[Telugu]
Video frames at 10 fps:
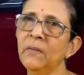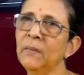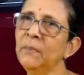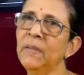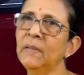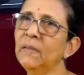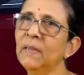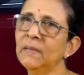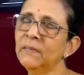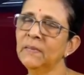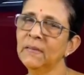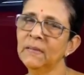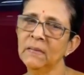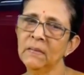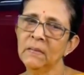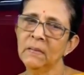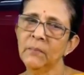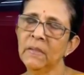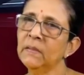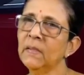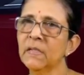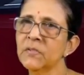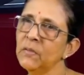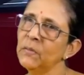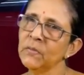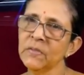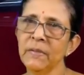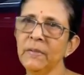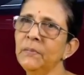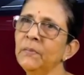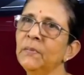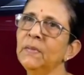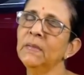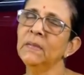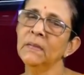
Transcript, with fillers: డెవలప్మెంట్ అని అర్థం అండి ప్రతి రాష్ట్రంలో ఒక సిఈడి e ఉంటుంది